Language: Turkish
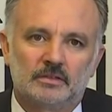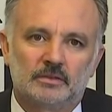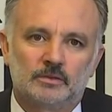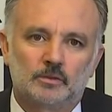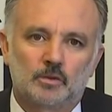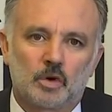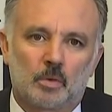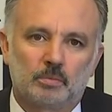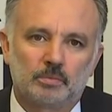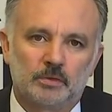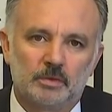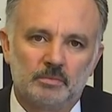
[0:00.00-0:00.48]

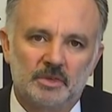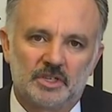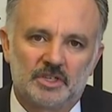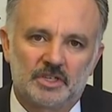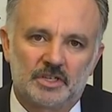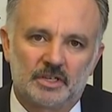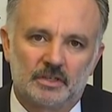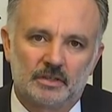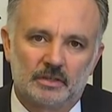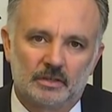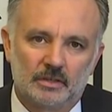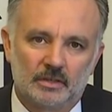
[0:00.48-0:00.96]
toplum
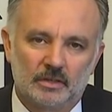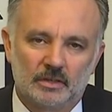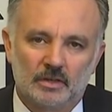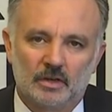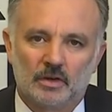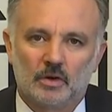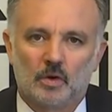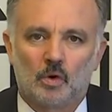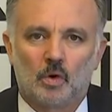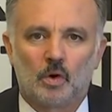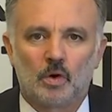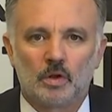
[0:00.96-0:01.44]
için
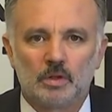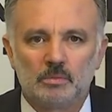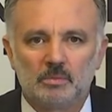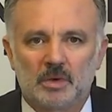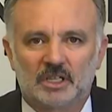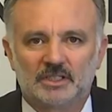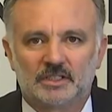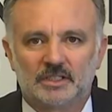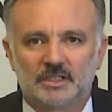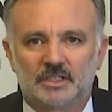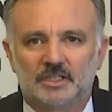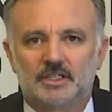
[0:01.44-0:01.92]

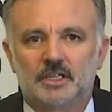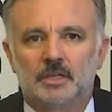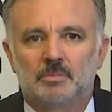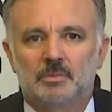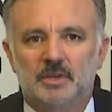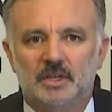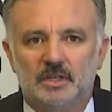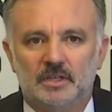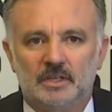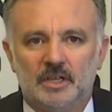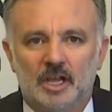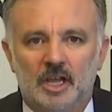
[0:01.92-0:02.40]
olmadığı
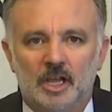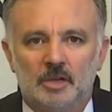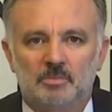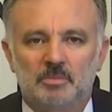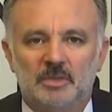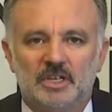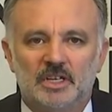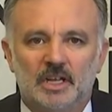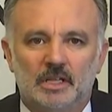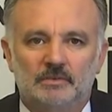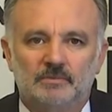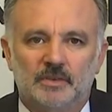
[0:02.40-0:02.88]
gibi
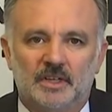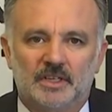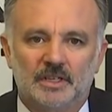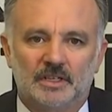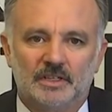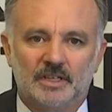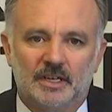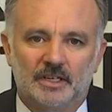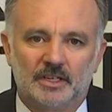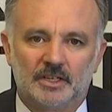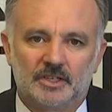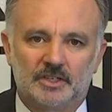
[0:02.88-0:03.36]

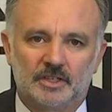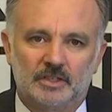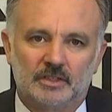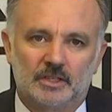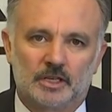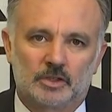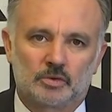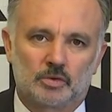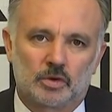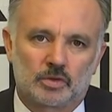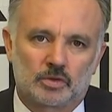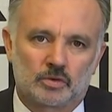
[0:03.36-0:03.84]
milletvekilleri için de
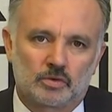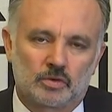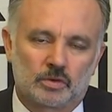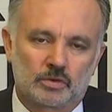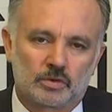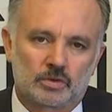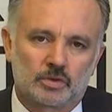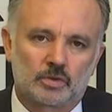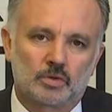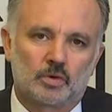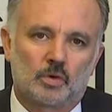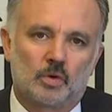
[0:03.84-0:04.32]
söz
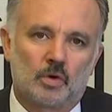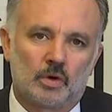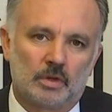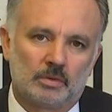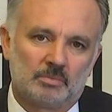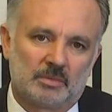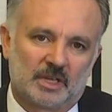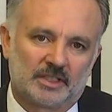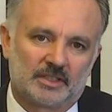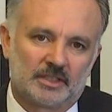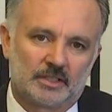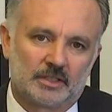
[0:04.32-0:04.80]
konusu
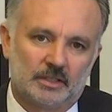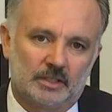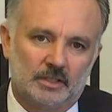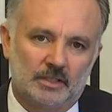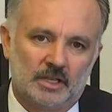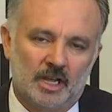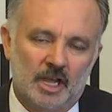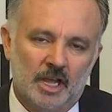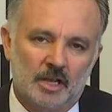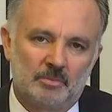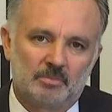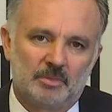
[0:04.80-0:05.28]
olmadığını
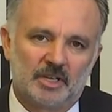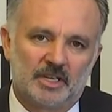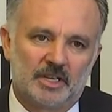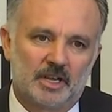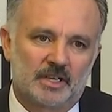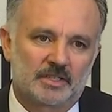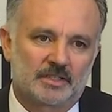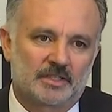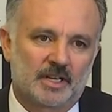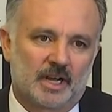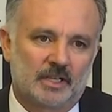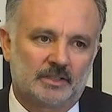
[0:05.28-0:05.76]
bir
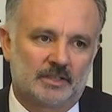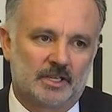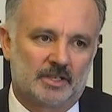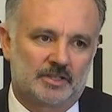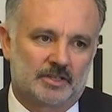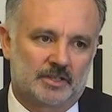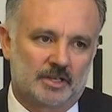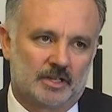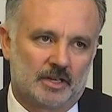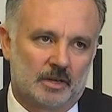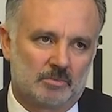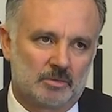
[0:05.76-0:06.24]
kez daha
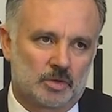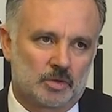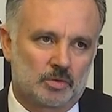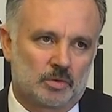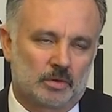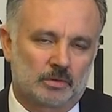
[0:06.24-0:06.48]
tescillemiş